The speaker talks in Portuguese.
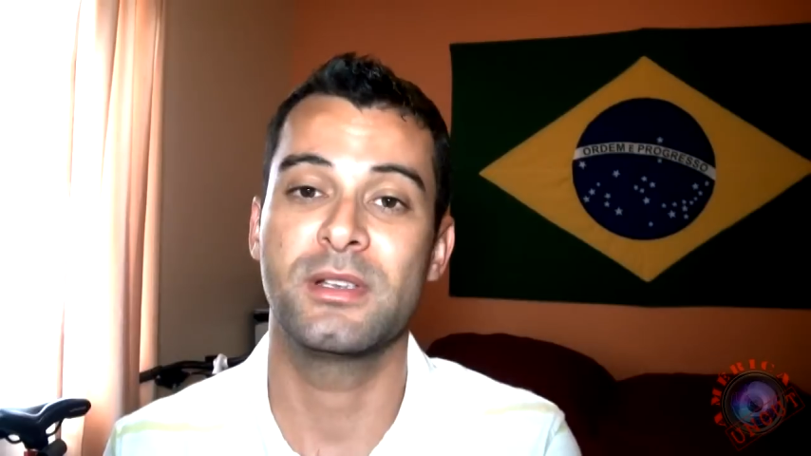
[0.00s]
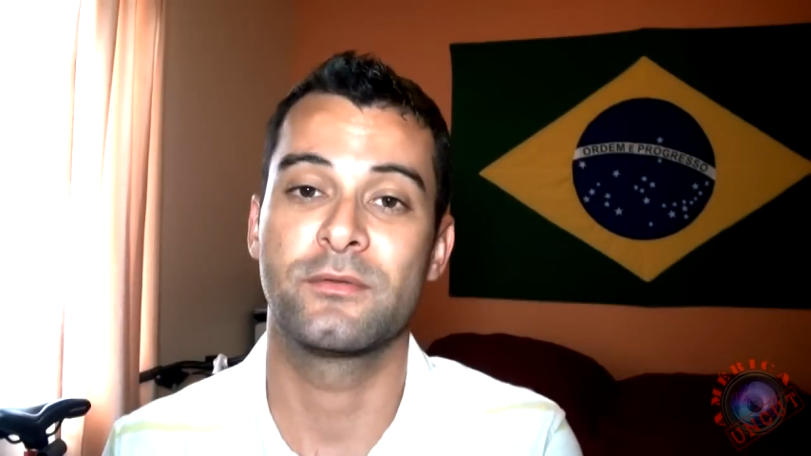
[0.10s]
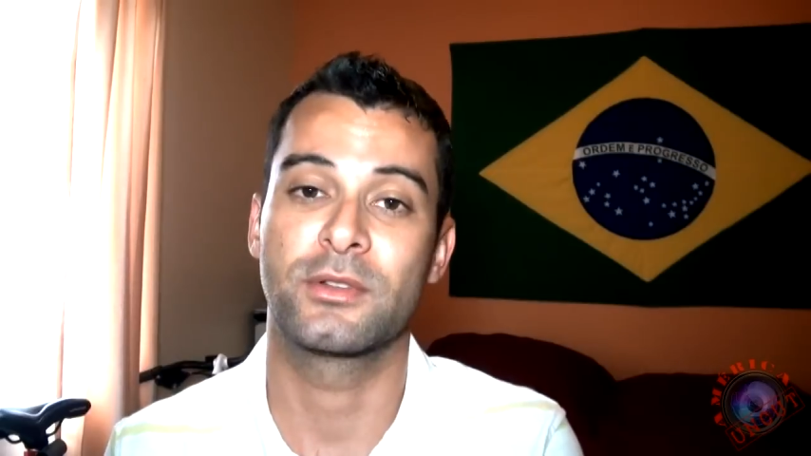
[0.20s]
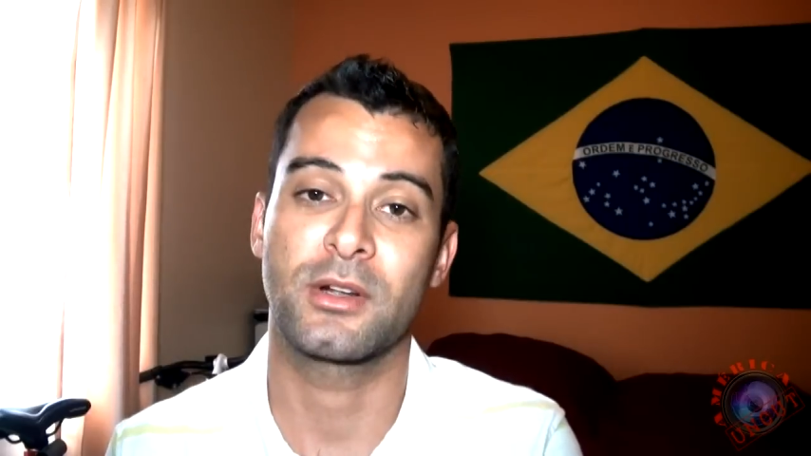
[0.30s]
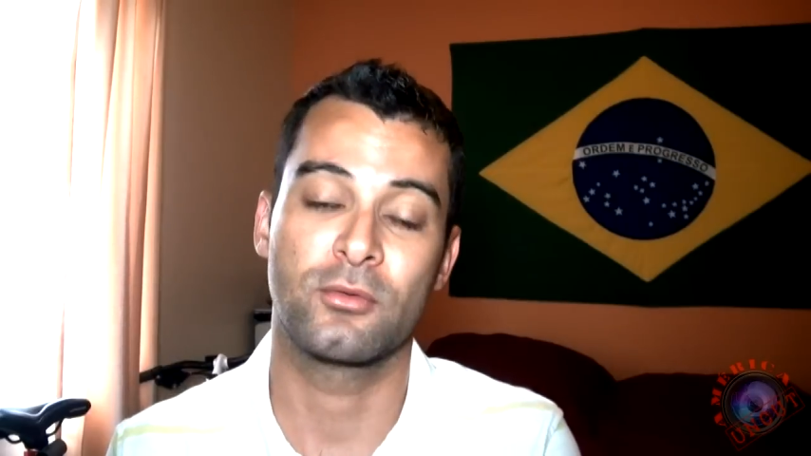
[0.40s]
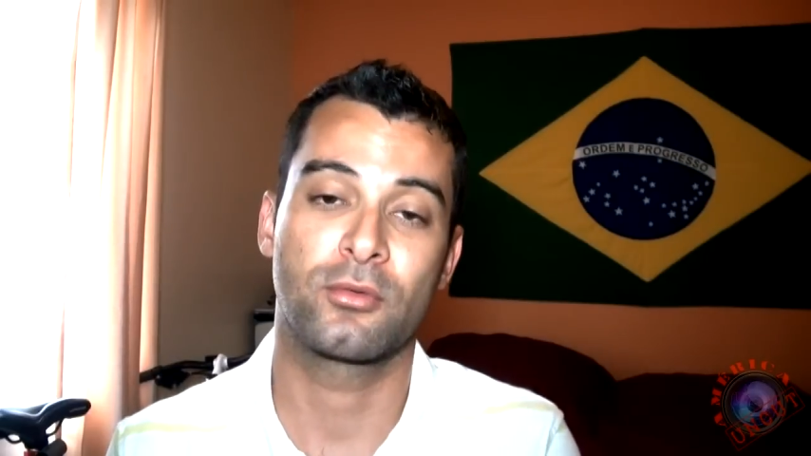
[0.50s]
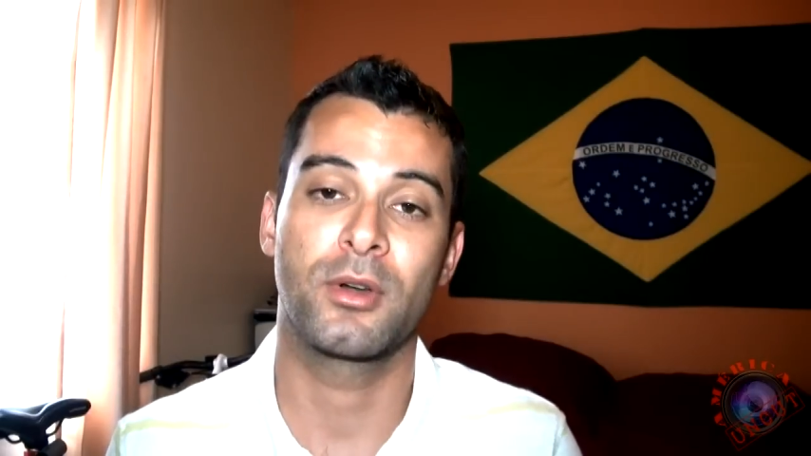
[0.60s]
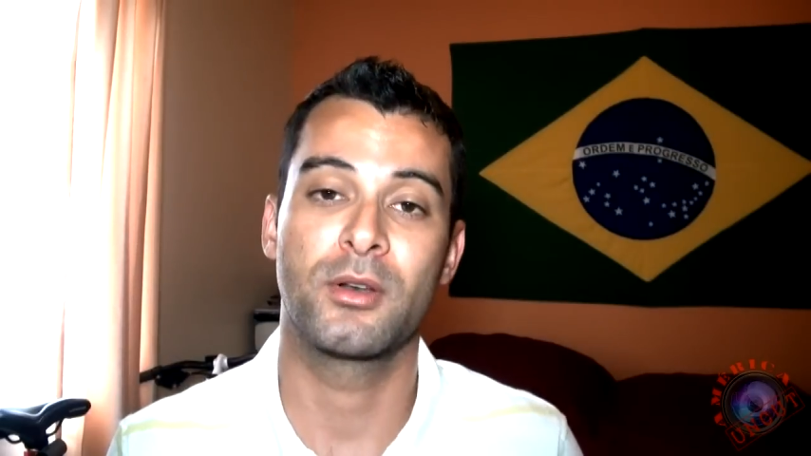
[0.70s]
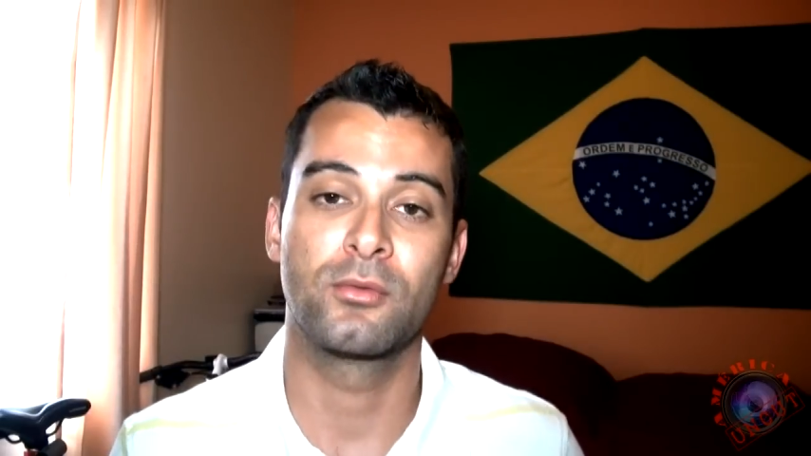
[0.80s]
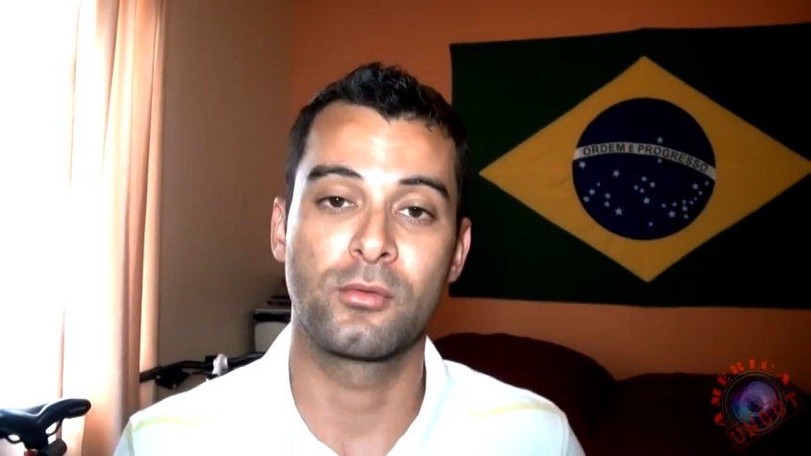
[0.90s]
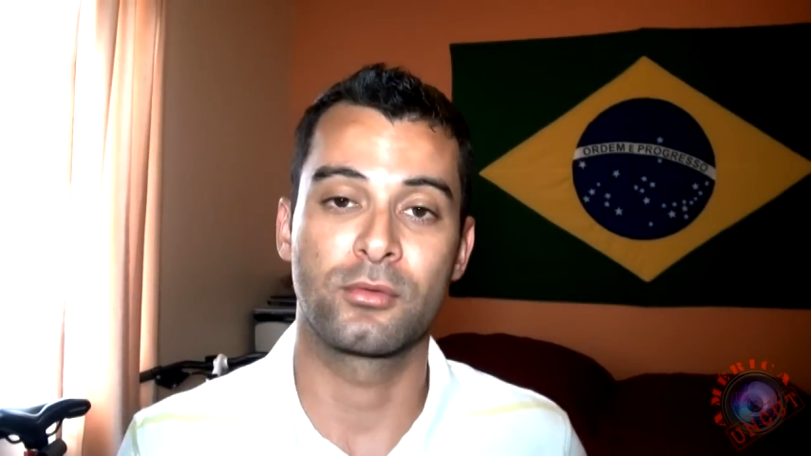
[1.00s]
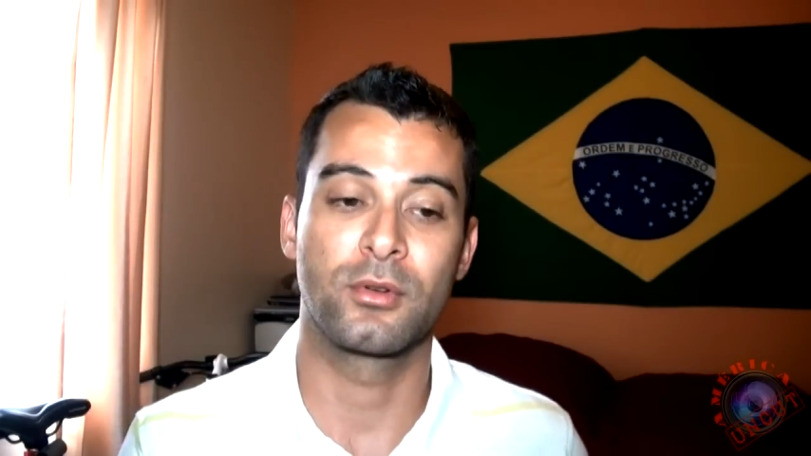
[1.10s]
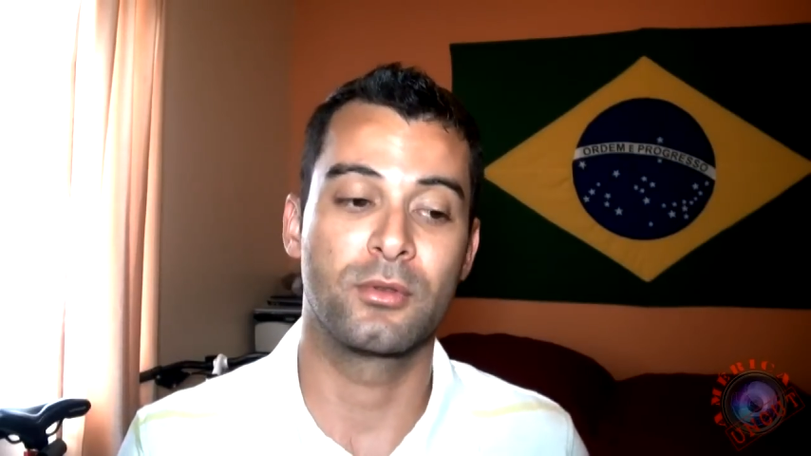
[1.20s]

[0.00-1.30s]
eu vou estar controlando o, controle,